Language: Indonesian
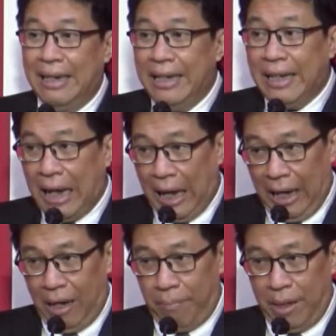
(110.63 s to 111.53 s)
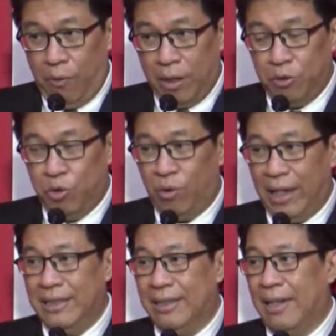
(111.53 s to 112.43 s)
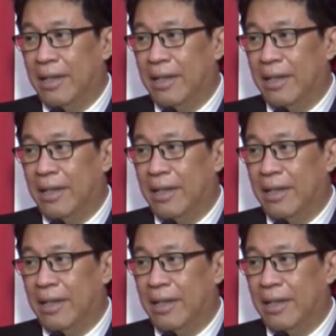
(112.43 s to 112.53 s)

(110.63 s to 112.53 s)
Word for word: nikah pada waktu sukacita,